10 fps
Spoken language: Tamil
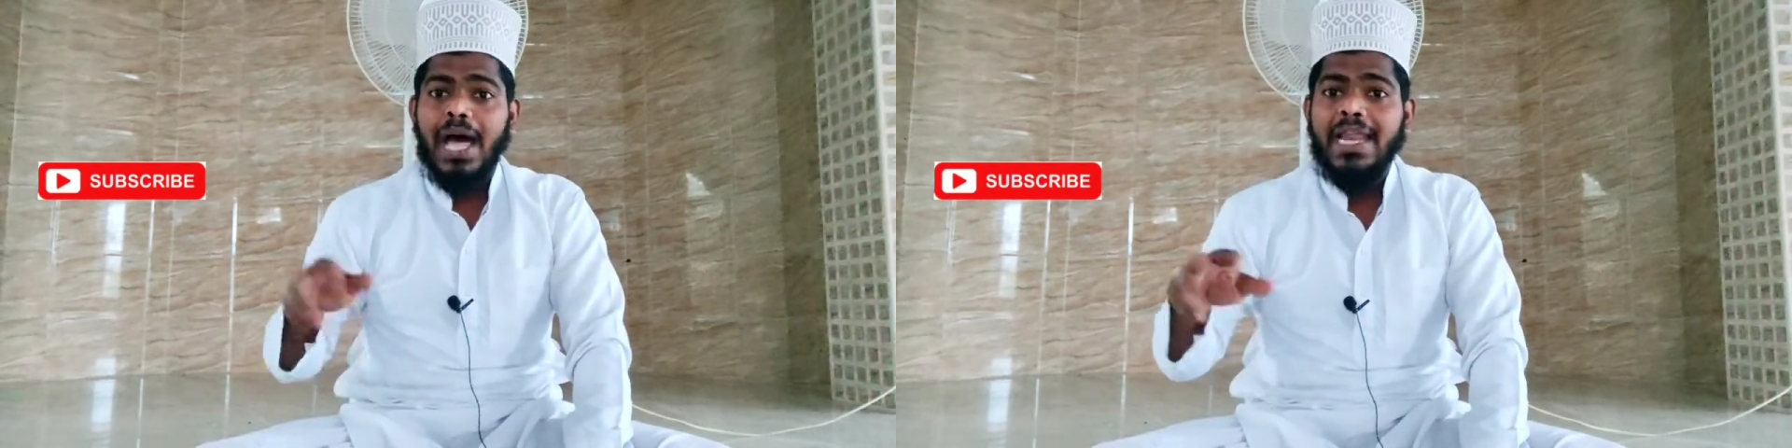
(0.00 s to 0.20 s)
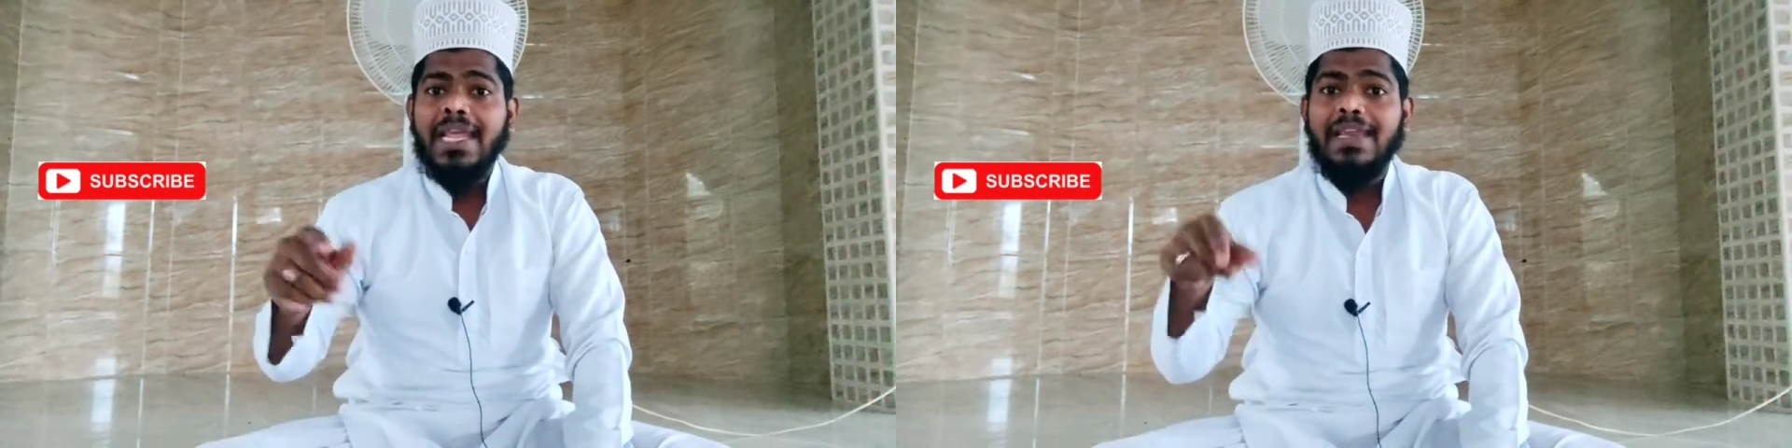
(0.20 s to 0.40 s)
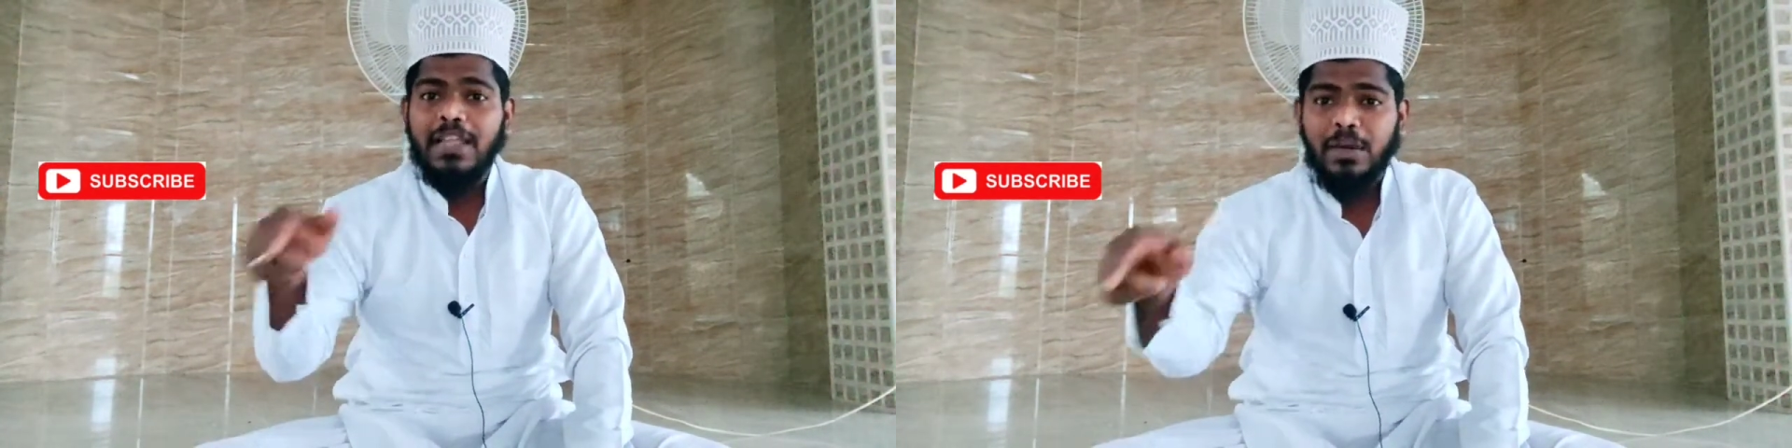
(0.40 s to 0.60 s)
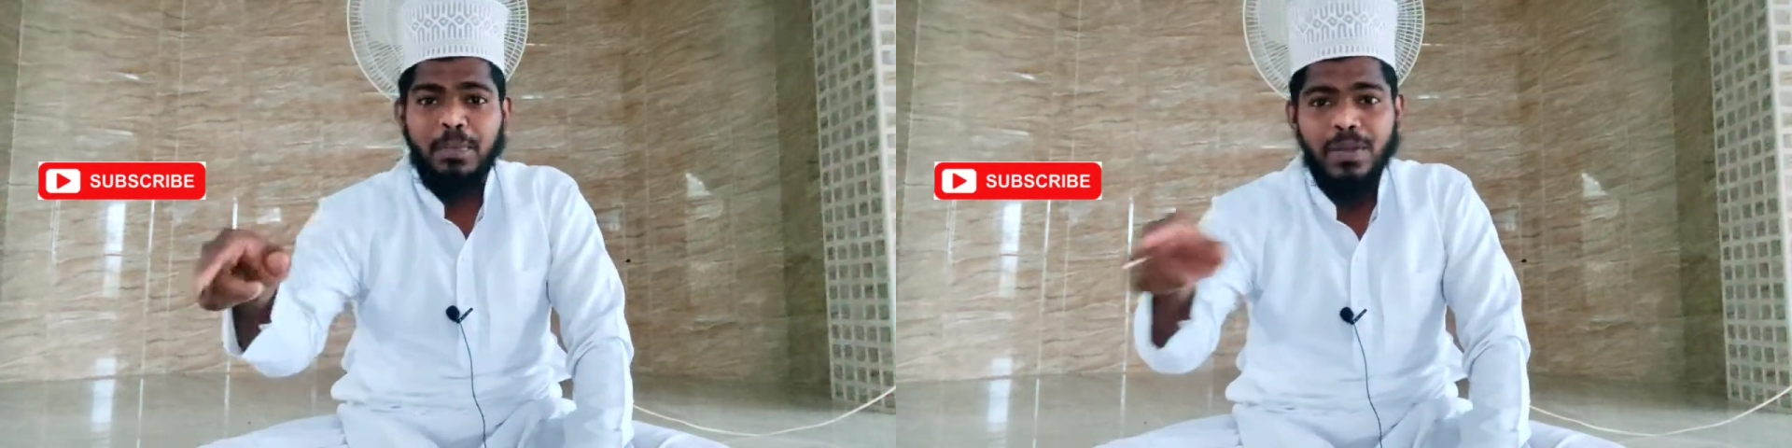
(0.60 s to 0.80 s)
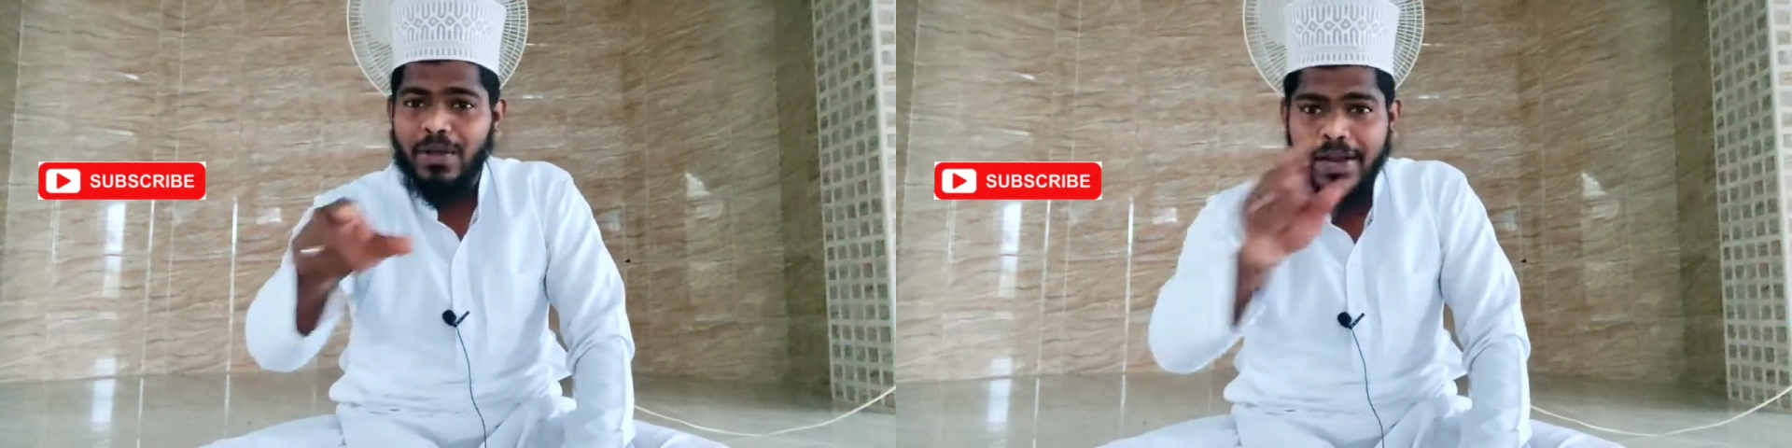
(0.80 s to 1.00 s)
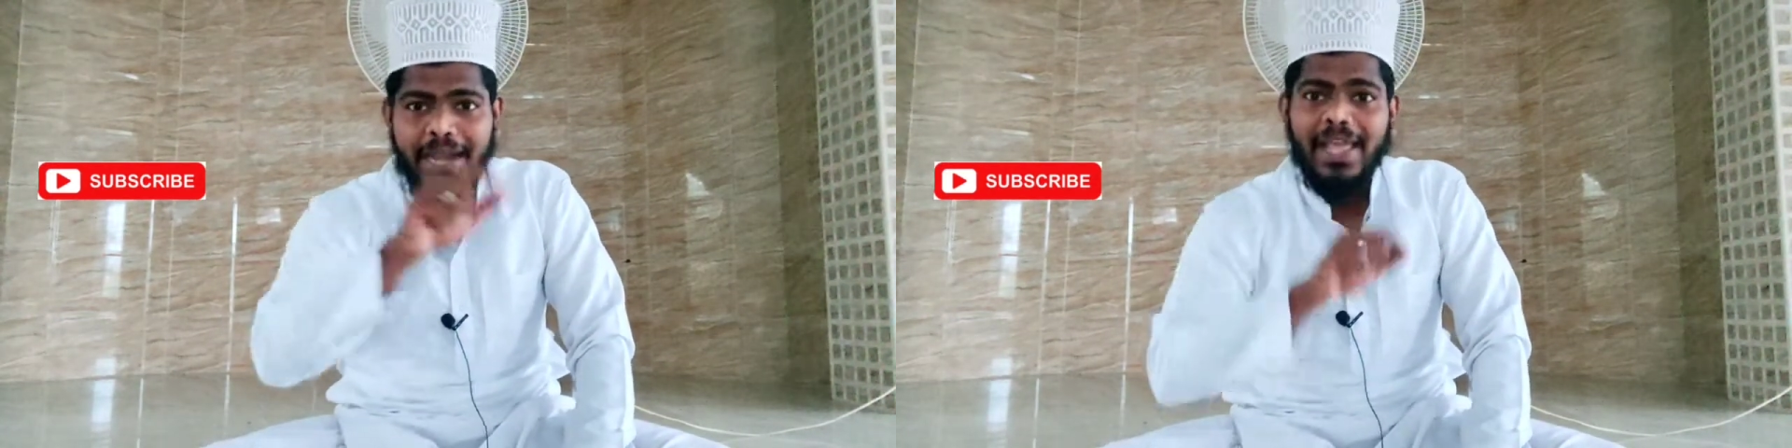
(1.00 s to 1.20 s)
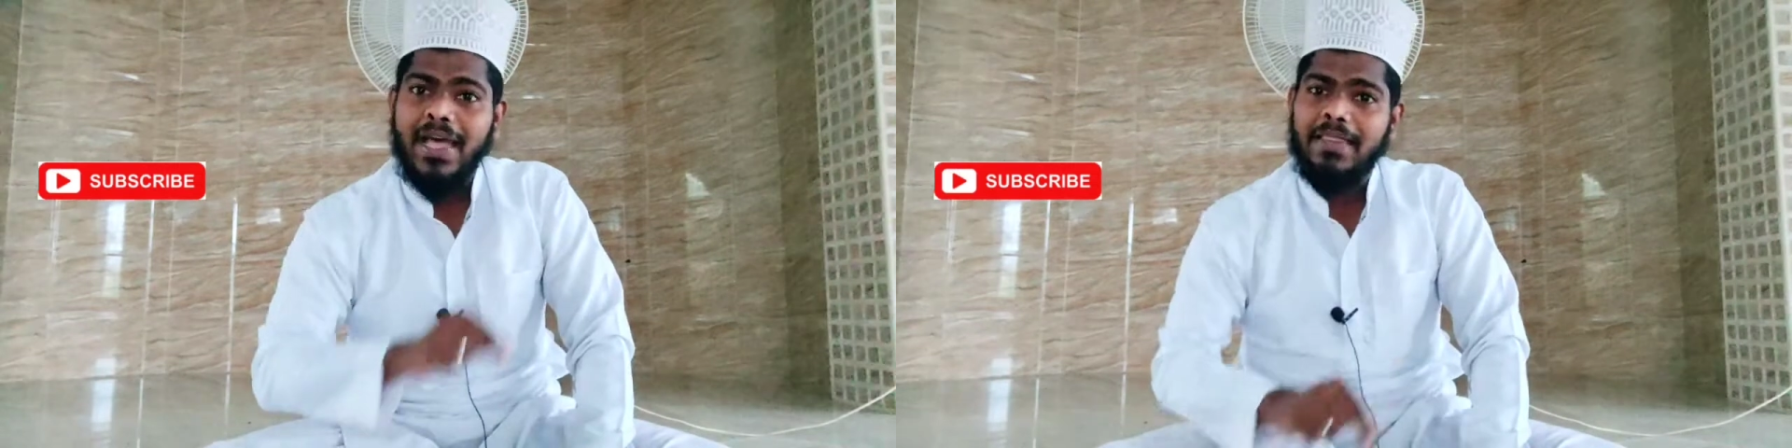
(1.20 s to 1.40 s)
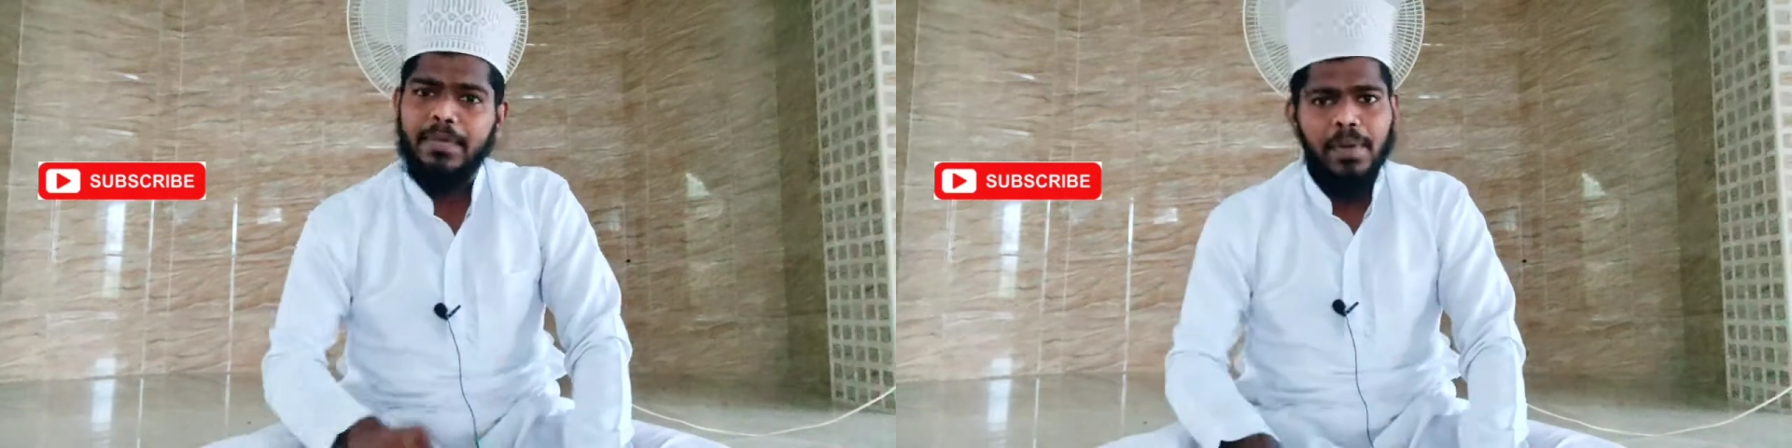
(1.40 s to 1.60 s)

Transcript: அருகில் இருப்பதோ கிடையாது